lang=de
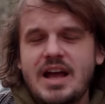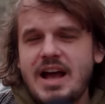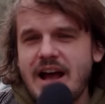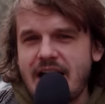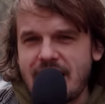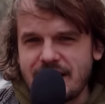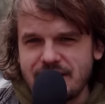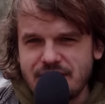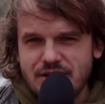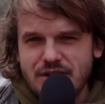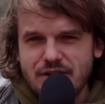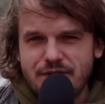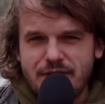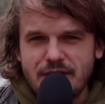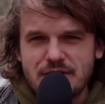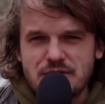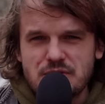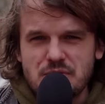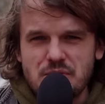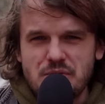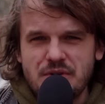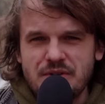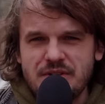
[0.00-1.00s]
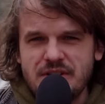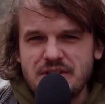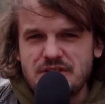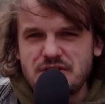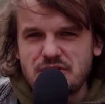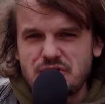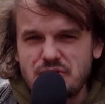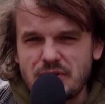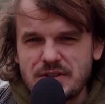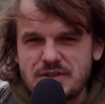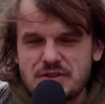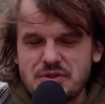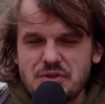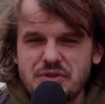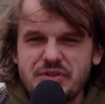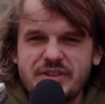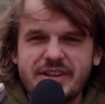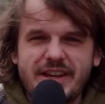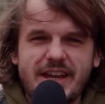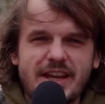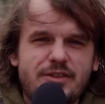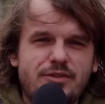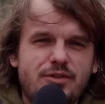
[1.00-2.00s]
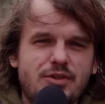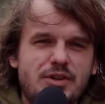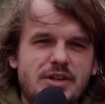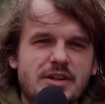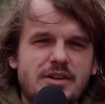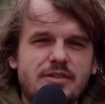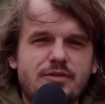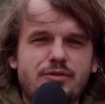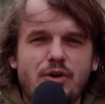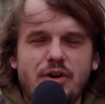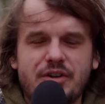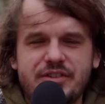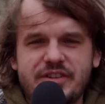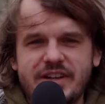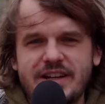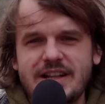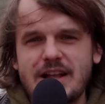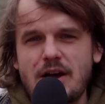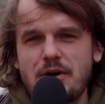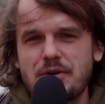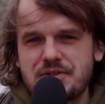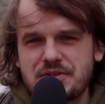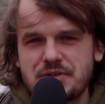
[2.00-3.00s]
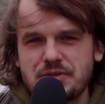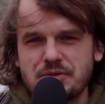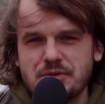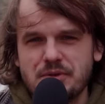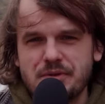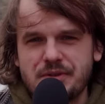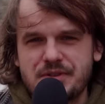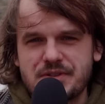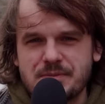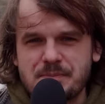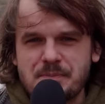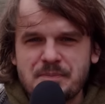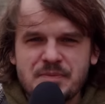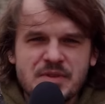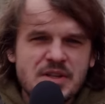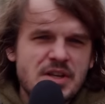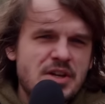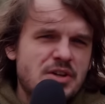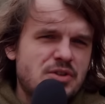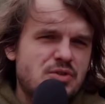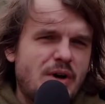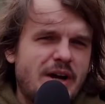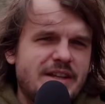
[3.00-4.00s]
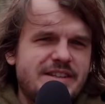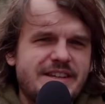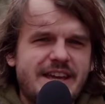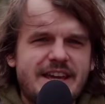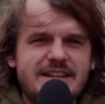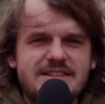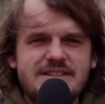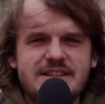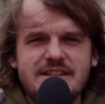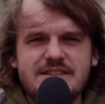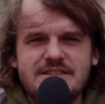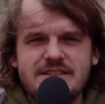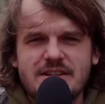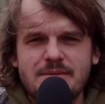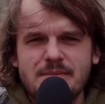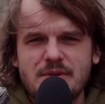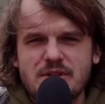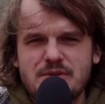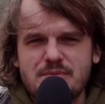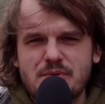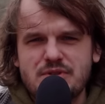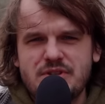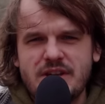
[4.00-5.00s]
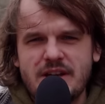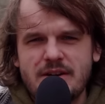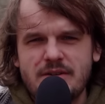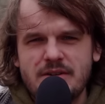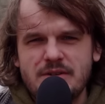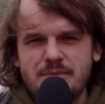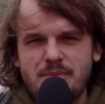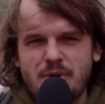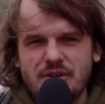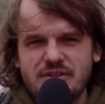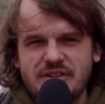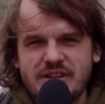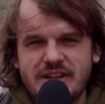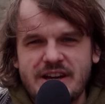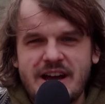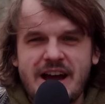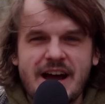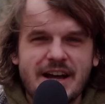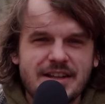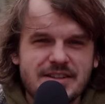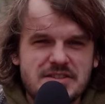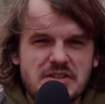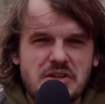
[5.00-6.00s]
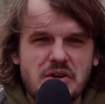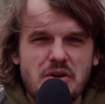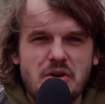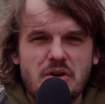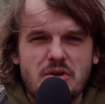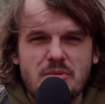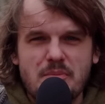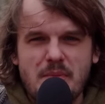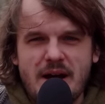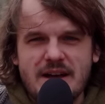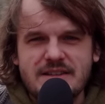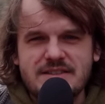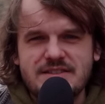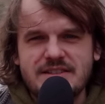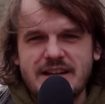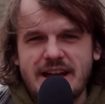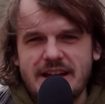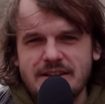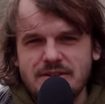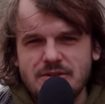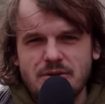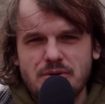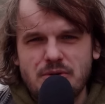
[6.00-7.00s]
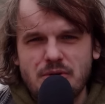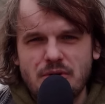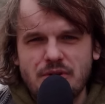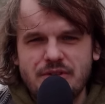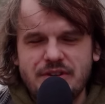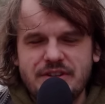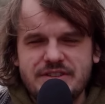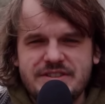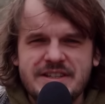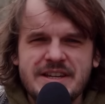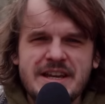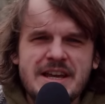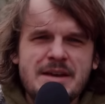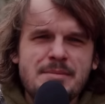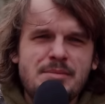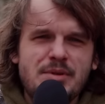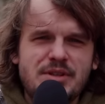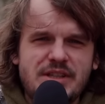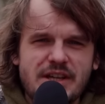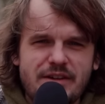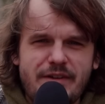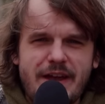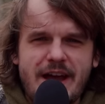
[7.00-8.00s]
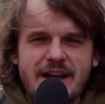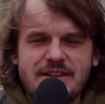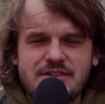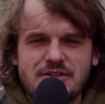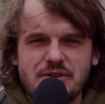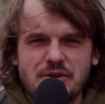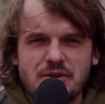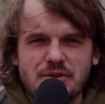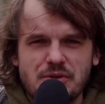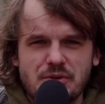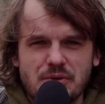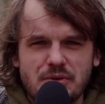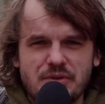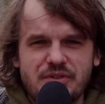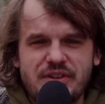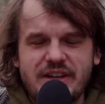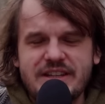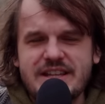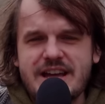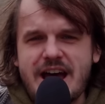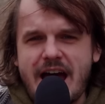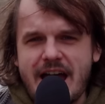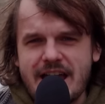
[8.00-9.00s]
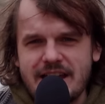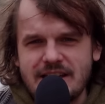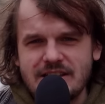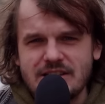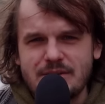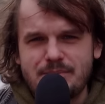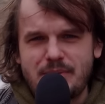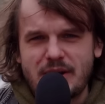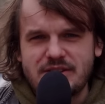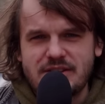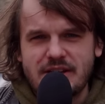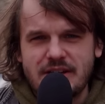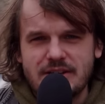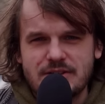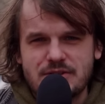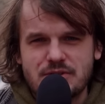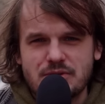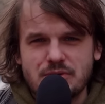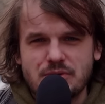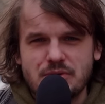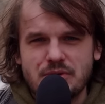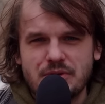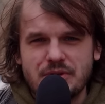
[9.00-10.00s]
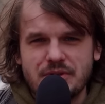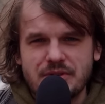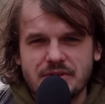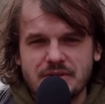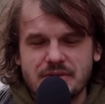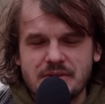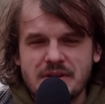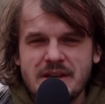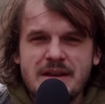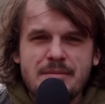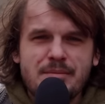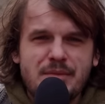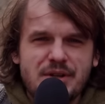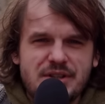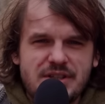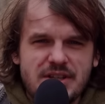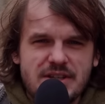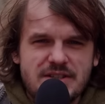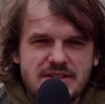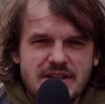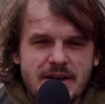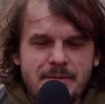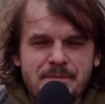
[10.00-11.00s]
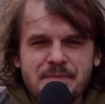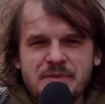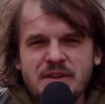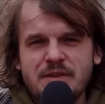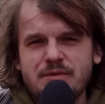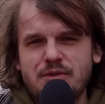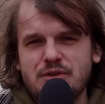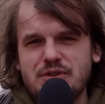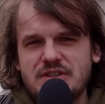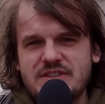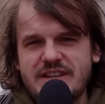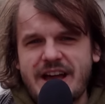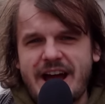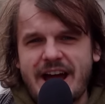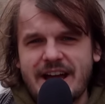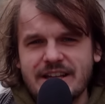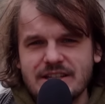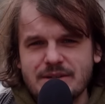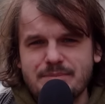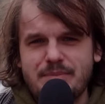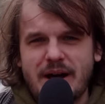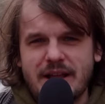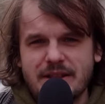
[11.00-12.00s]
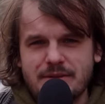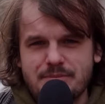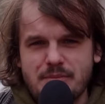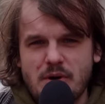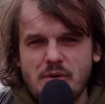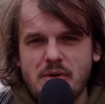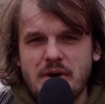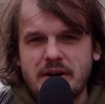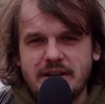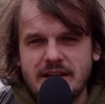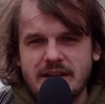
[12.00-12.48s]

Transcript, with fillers: Andere versuchen, die Situation direkt für ihren Vorteil auszunutzen. So hat Rechtsextremismus Harry Potter Hans-Georg Maaßen angekündigt, mit der Werteunion seine eigene Partei zu gründen. Mit dieser wird es keine Brandmauer